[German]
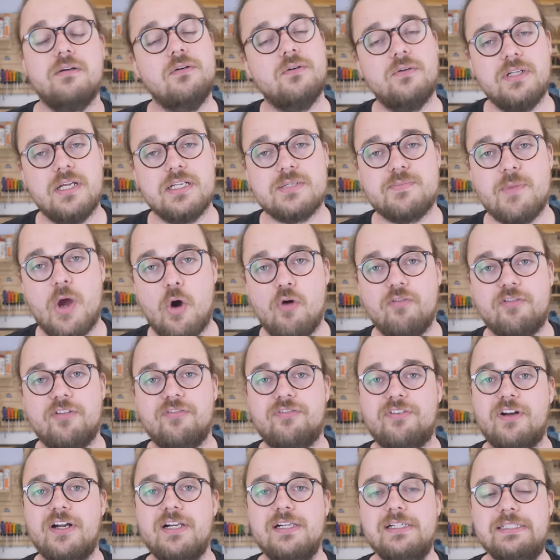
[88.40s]
Und da ist mir
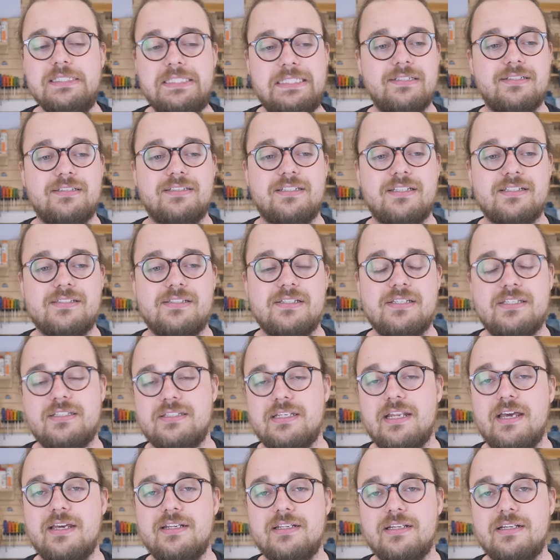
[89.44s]
aufgefallen, dass ich es
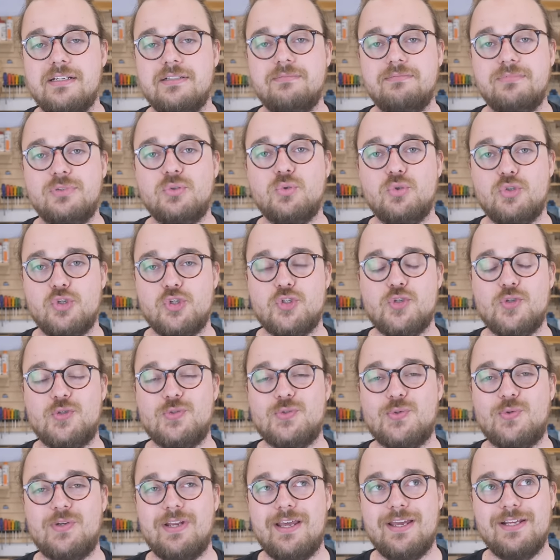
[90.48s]
leider ein gutes Stück
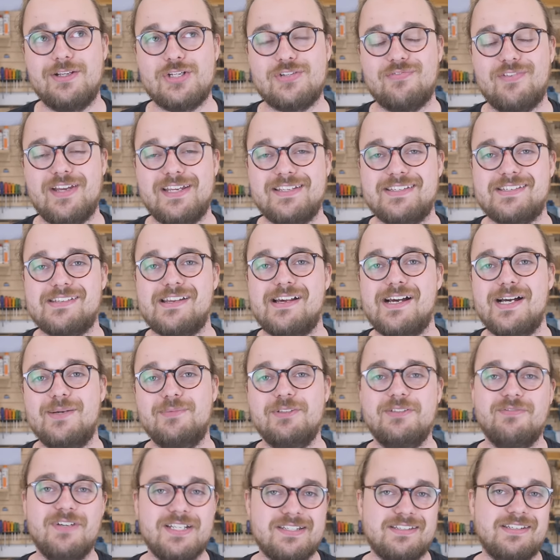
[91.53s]
zu klein geschweißt
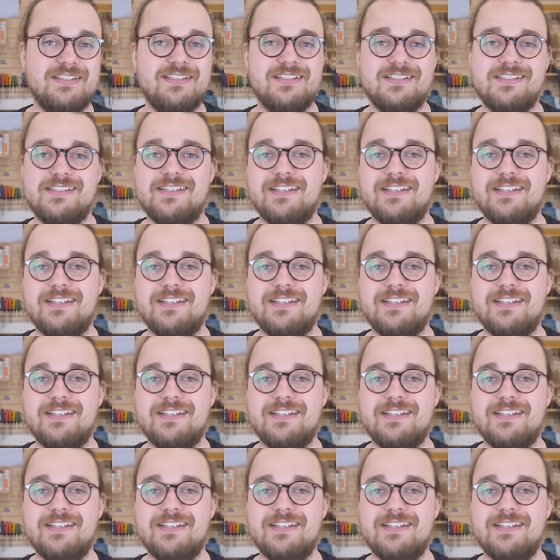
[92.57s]
habe, was ihr hier